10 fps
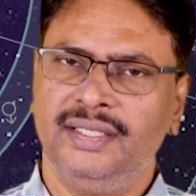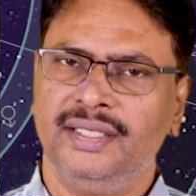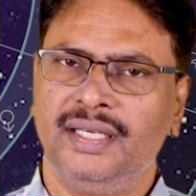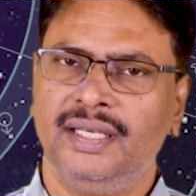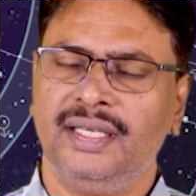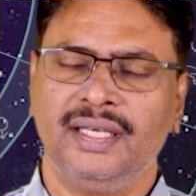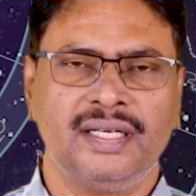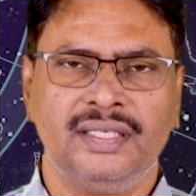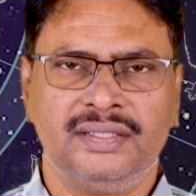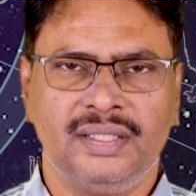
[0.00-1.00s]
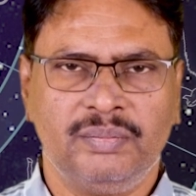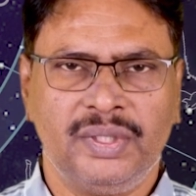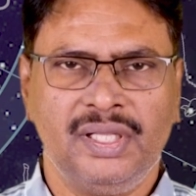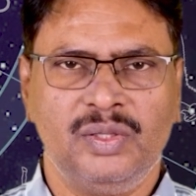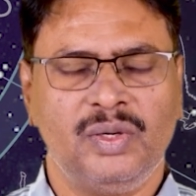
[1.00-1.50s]
ये 21
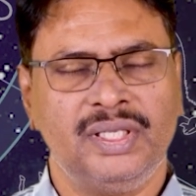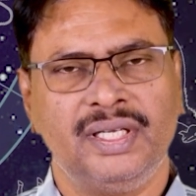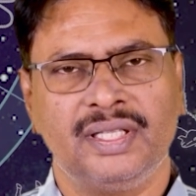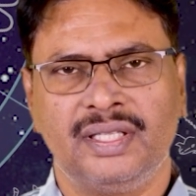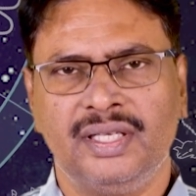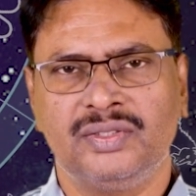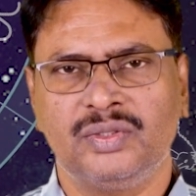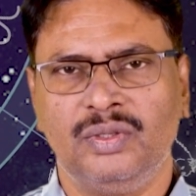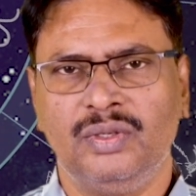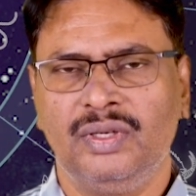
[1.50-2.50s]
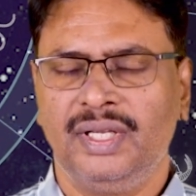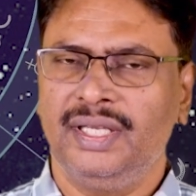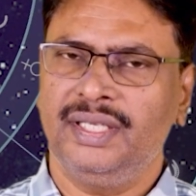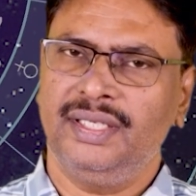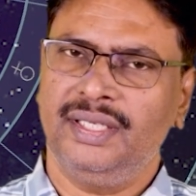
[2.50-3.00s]
अप्रैल 2023 को
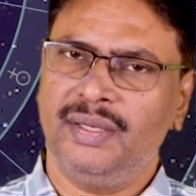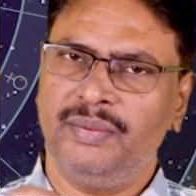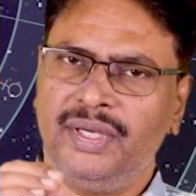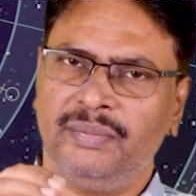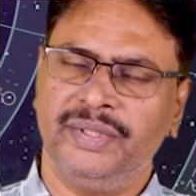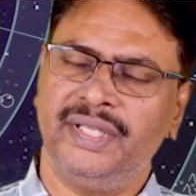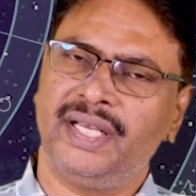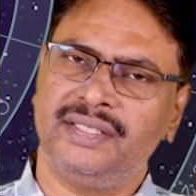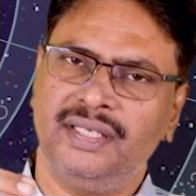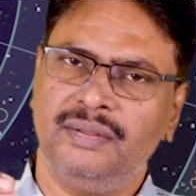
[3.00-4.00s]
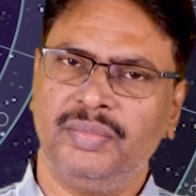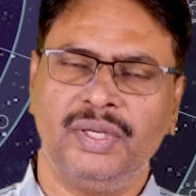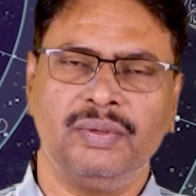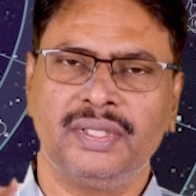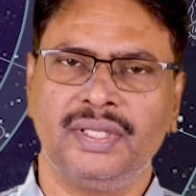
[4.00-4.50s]
ये भी अपनी राशि
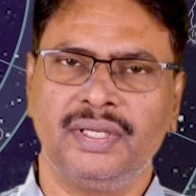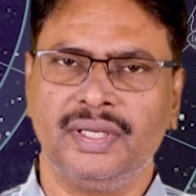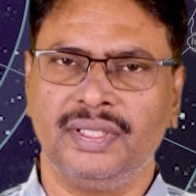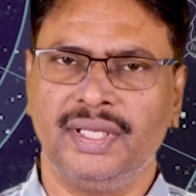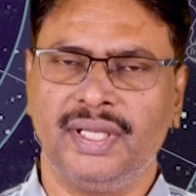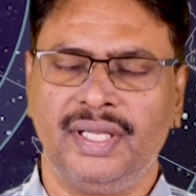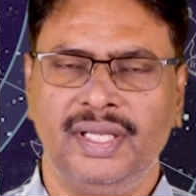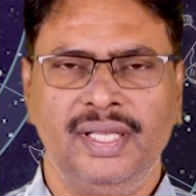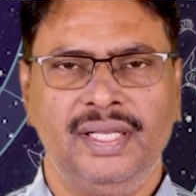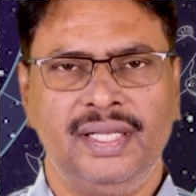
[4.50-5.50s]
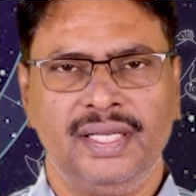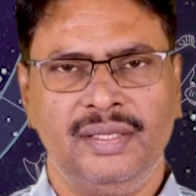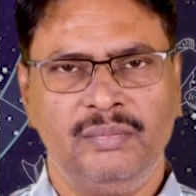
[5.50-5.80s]
परिवर्तन कर देंगे लेकिन